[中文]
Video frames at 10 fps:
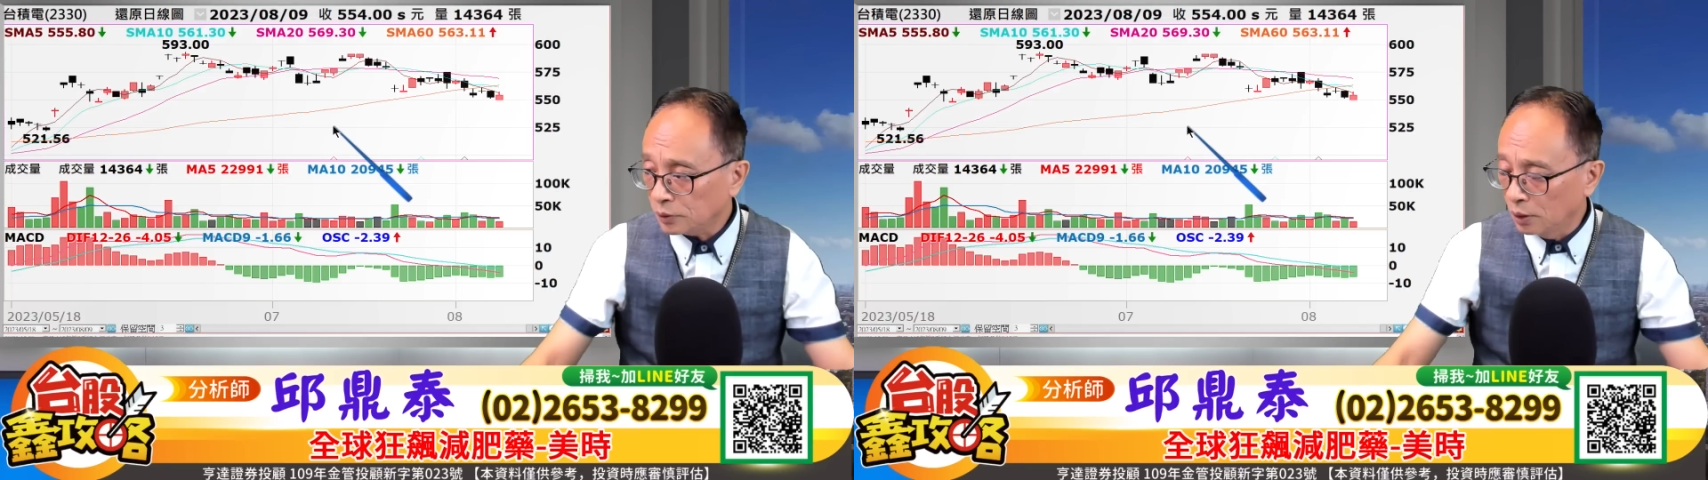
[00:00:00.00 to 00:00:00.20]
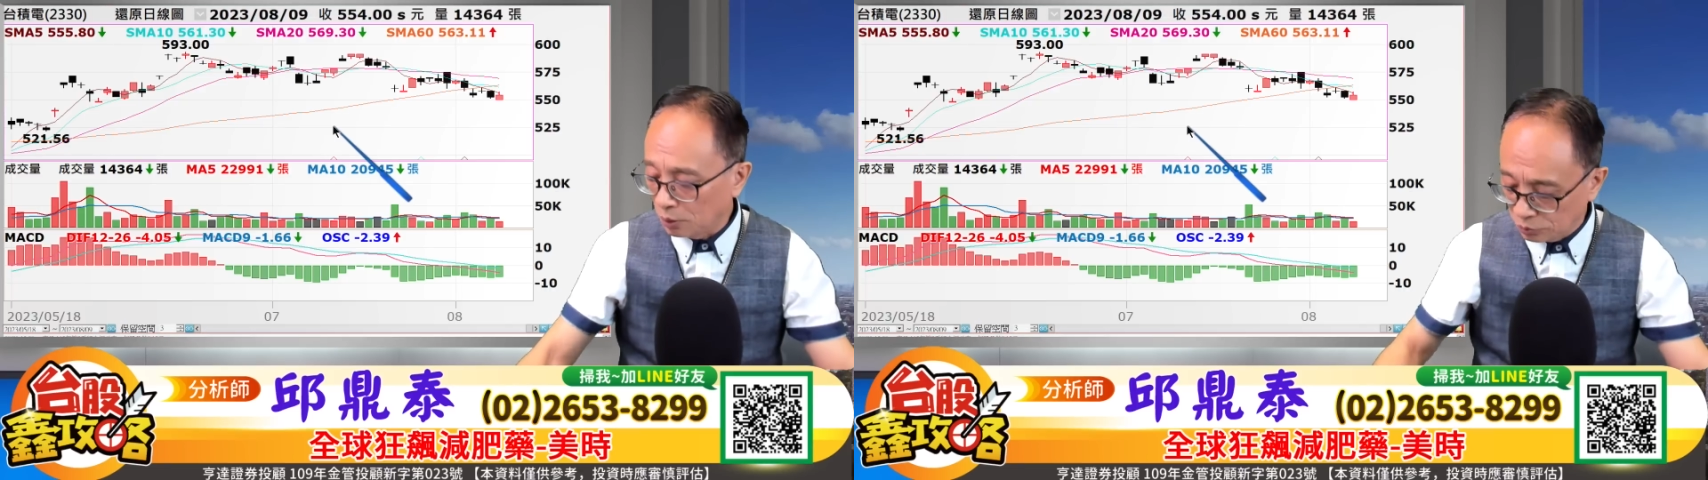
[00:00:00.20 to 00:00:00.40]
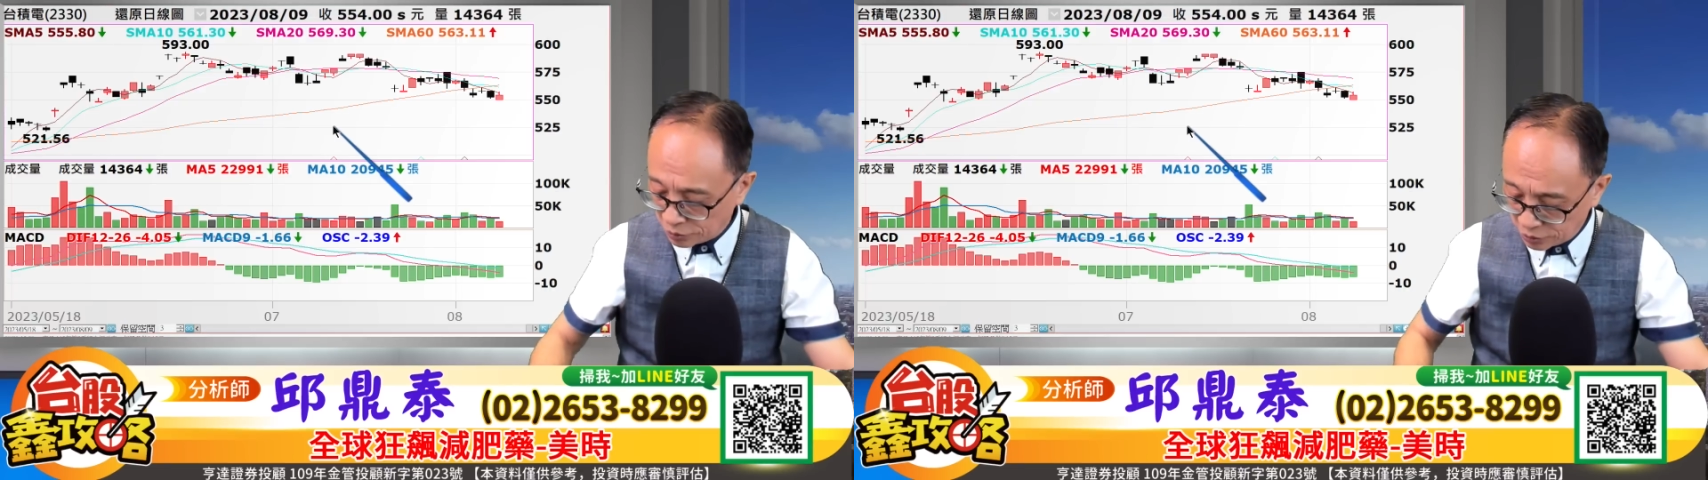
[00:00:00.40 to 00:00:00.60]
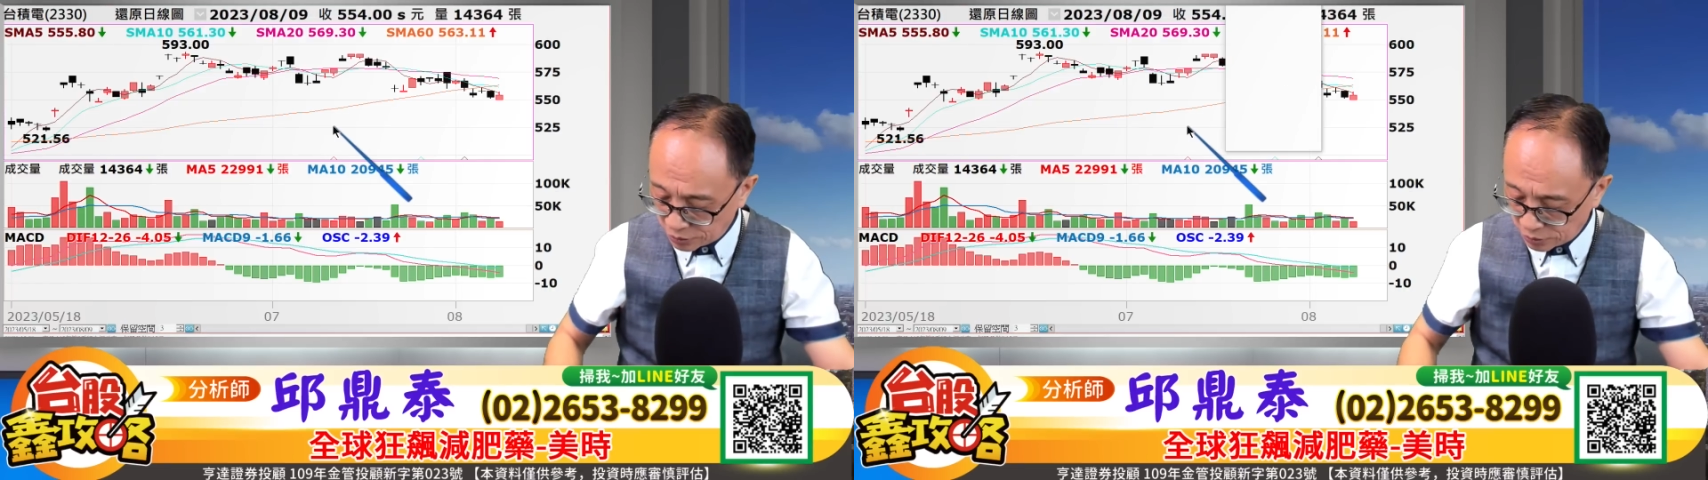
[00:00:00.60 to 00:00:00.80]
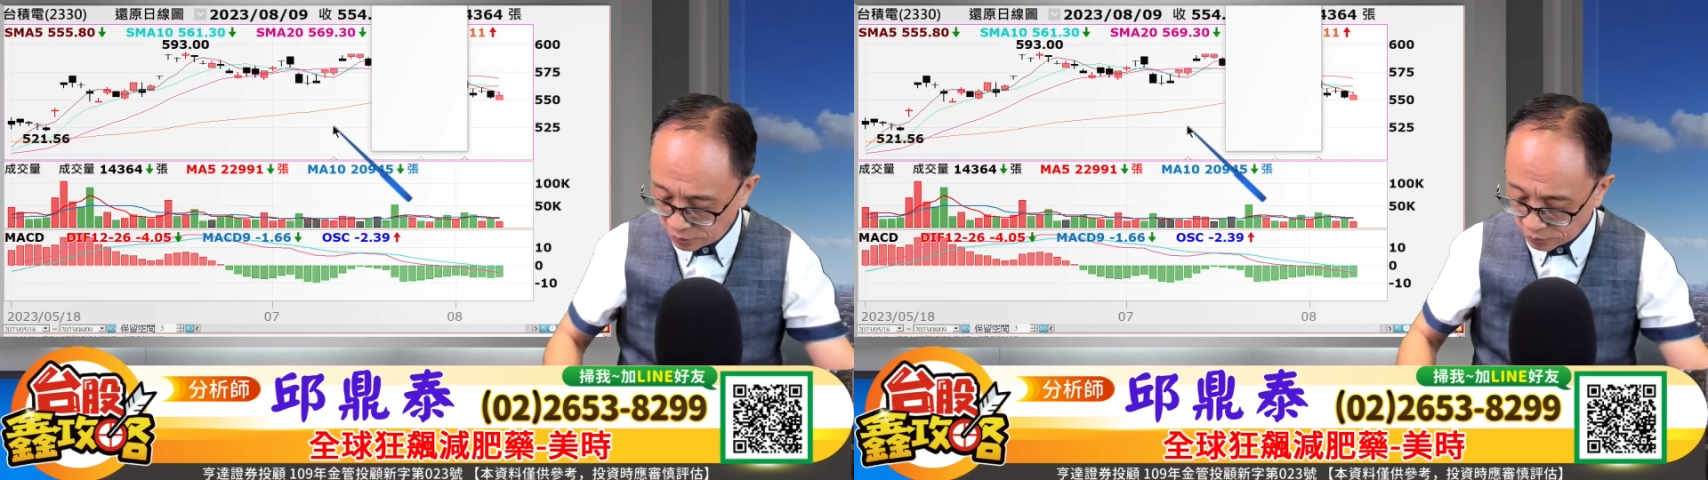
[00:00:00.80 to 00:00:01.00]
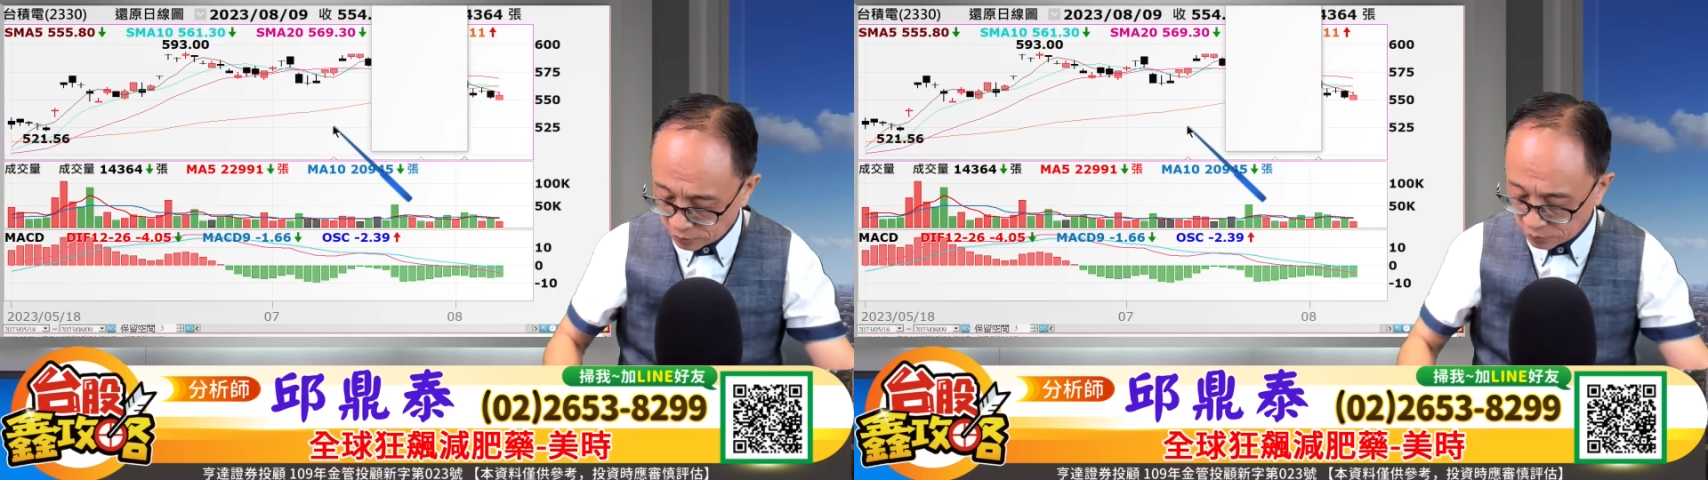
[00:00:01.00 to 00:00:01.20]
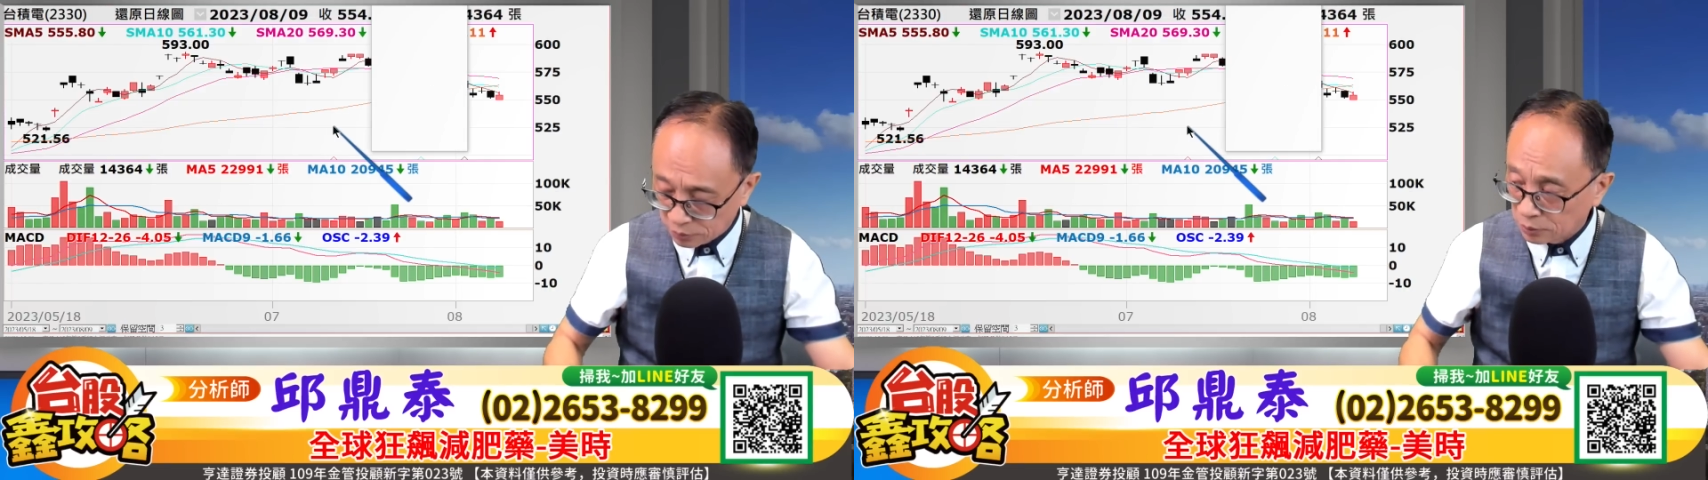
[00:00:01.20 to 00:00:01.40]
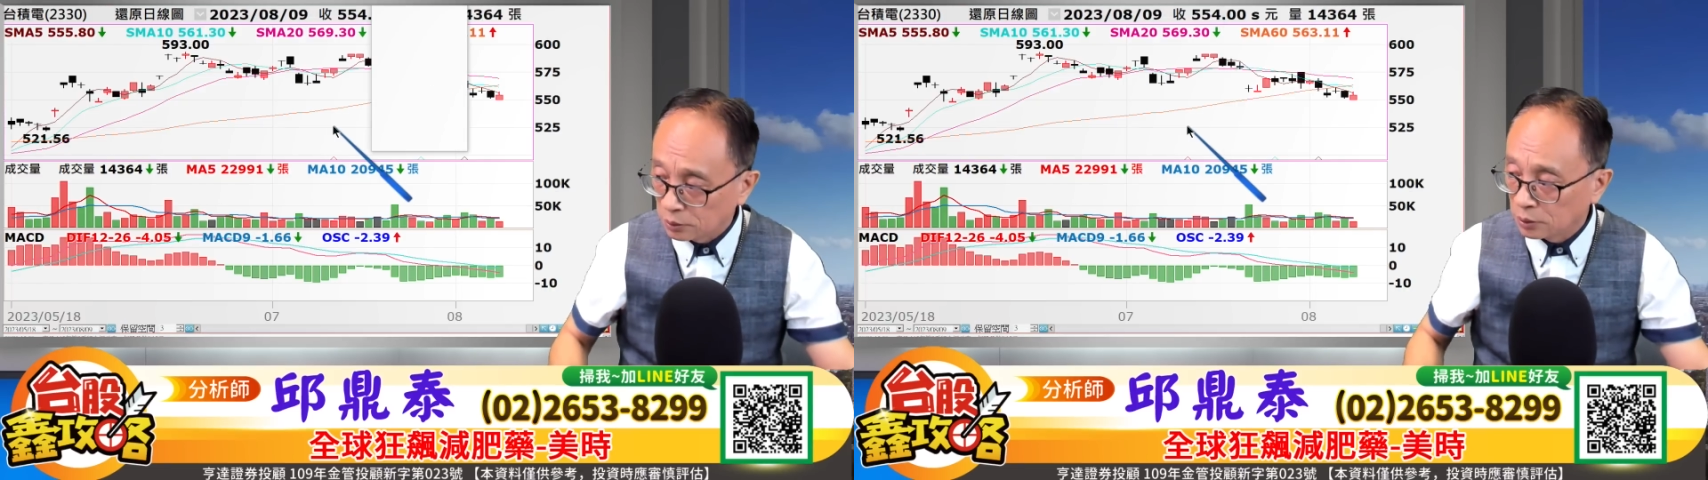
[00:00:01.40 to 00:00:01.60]
啊，五二七四，
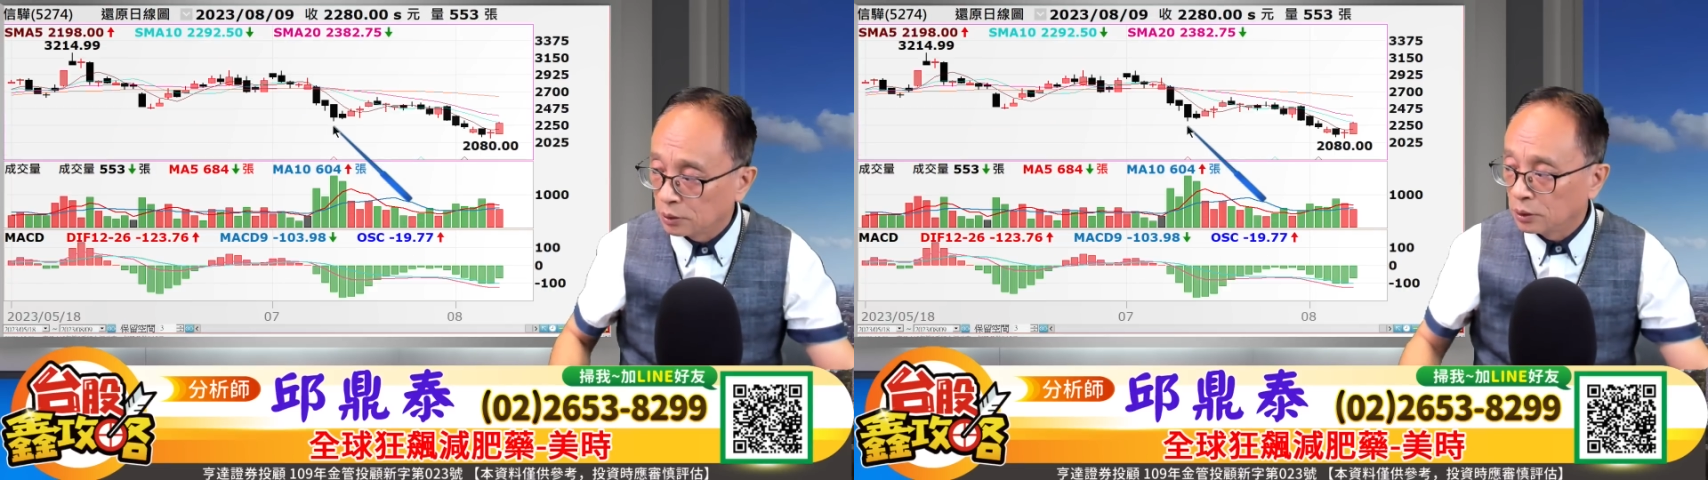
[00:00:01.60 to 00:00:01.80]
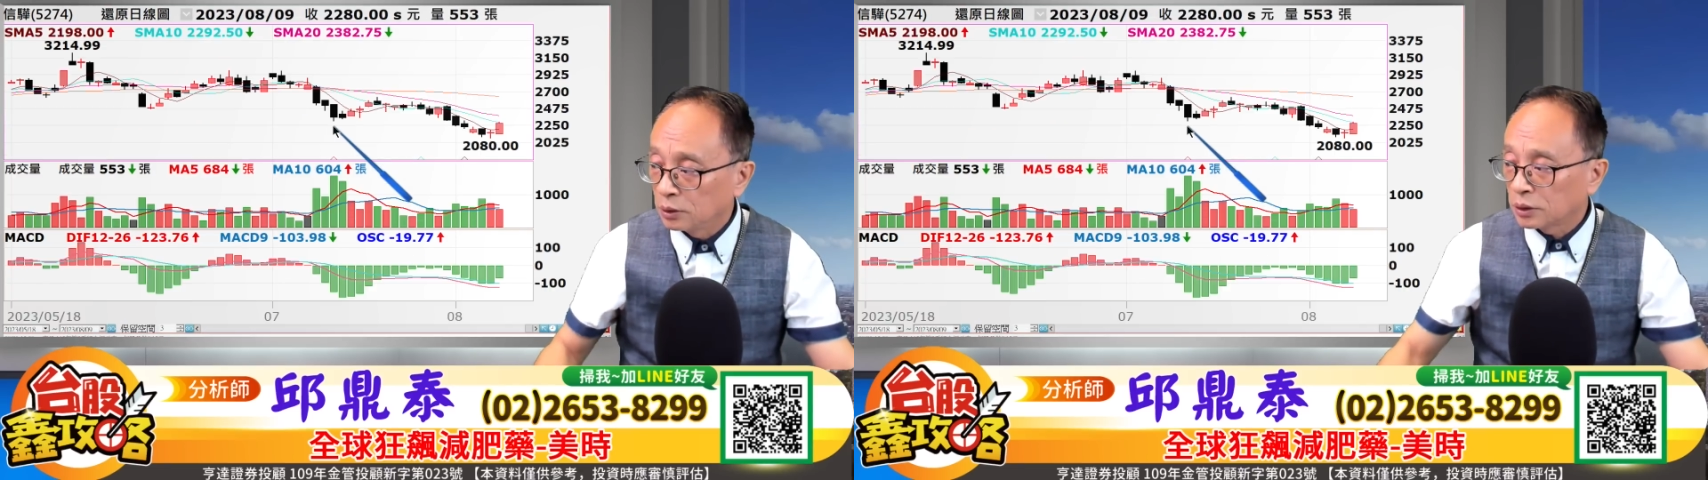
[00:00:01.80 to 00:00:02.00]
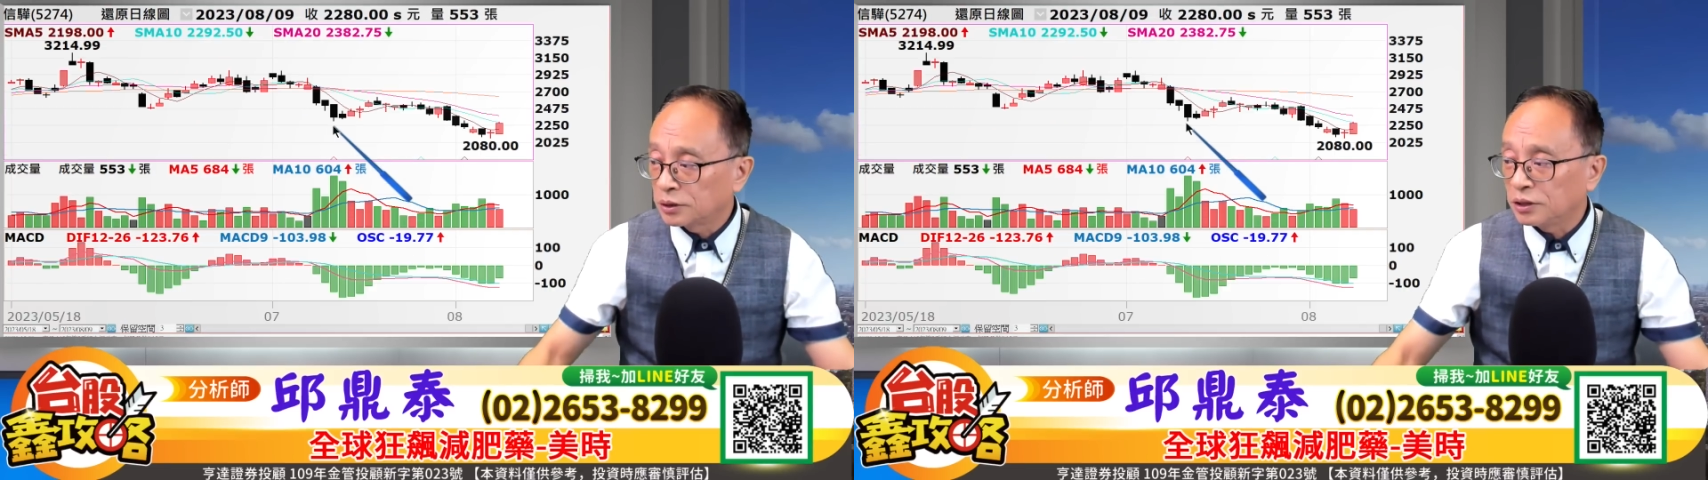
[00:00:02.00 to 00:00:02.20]
它